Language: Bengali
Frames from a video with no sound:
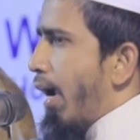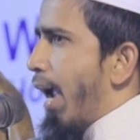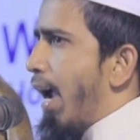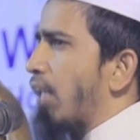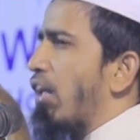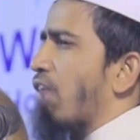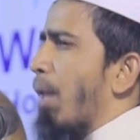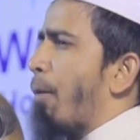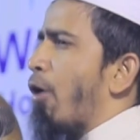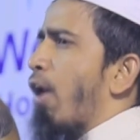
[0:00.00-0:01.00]
এই হাদিসের
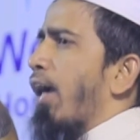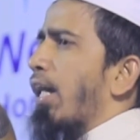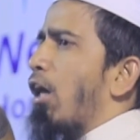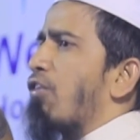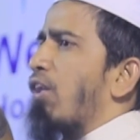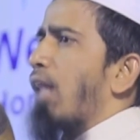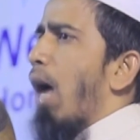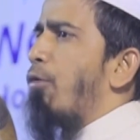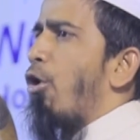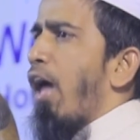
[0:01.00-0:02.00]
বর্ণনাকারী হজরতে
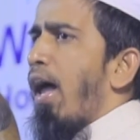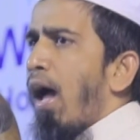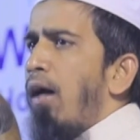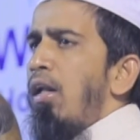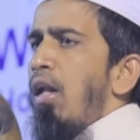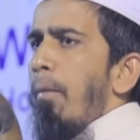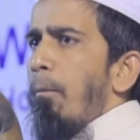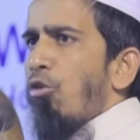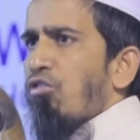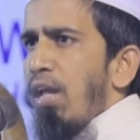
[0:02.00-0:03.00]
আবু হুরায়রা
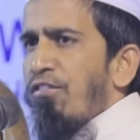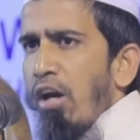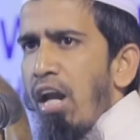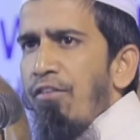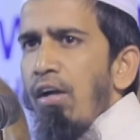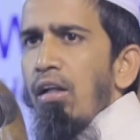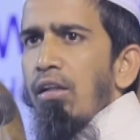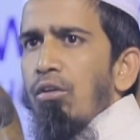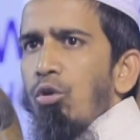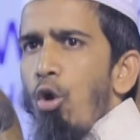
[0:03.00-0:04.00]
মুসলিম শরীফ
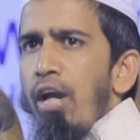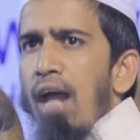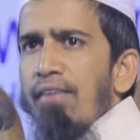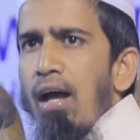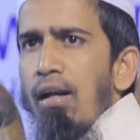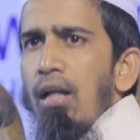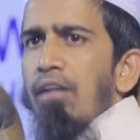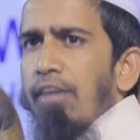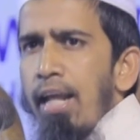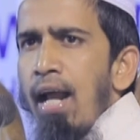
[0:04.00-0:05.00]
দুই হাজার
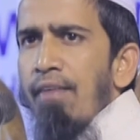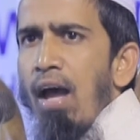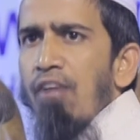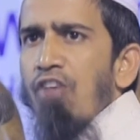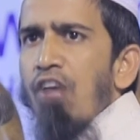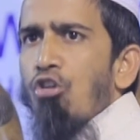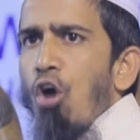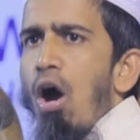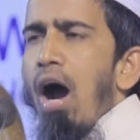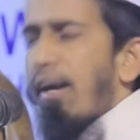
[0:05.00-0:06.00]
তিন হাজার চারশো
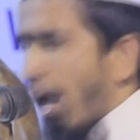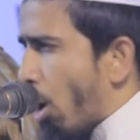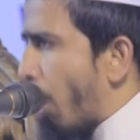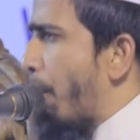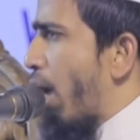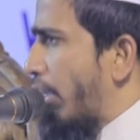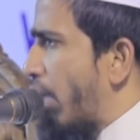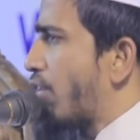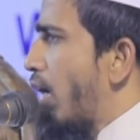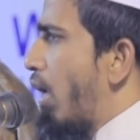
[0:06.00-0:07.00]
আটান্ন নম্বর
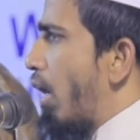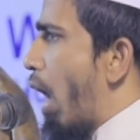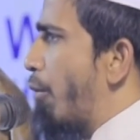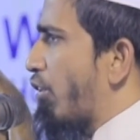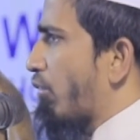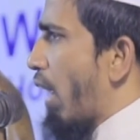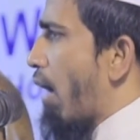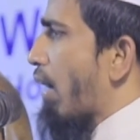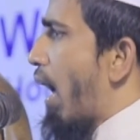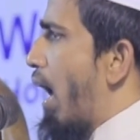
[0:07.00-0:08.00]
হাদিস লাউ
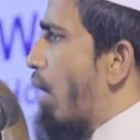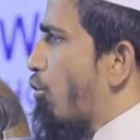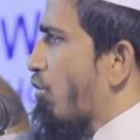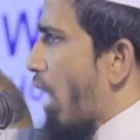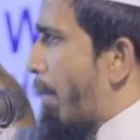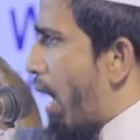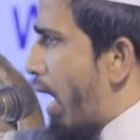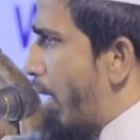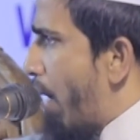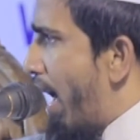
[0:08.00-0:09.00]
ইস্তারাকা আহলুস
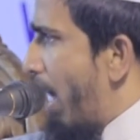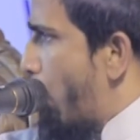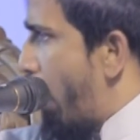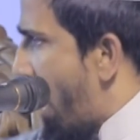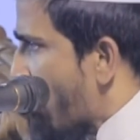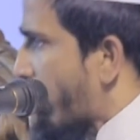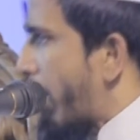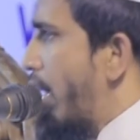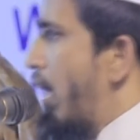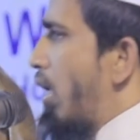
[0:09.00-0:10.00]
সামাই ওয়া আহলুল আরদি
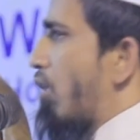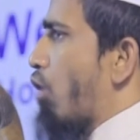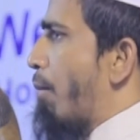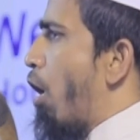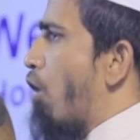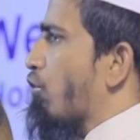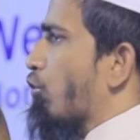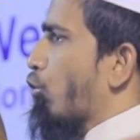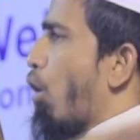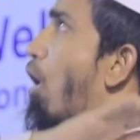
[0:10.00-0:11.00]

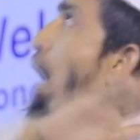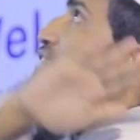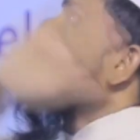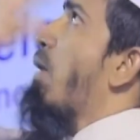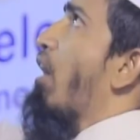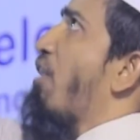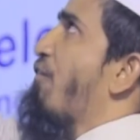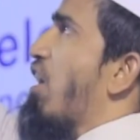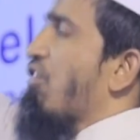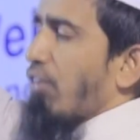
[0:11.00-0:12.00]
সমস্ত আসমানের
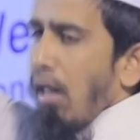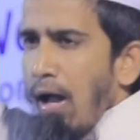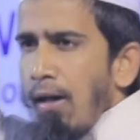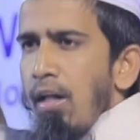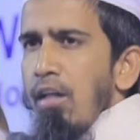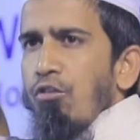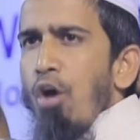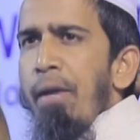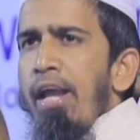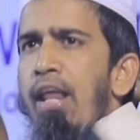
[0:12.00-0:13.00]
ফেরেশতারা
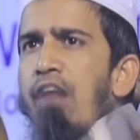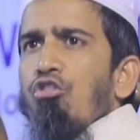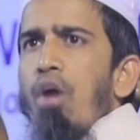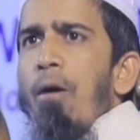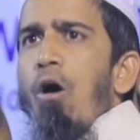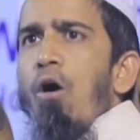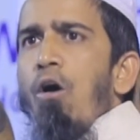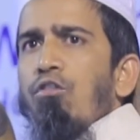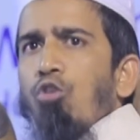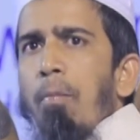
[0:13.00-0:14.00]
জমিনের
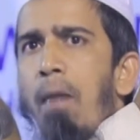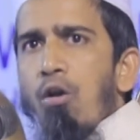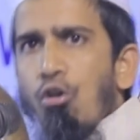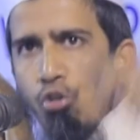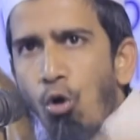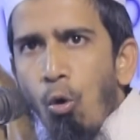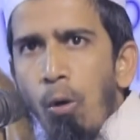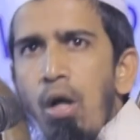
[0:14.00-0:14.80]
সমস্ত মানুষগুলো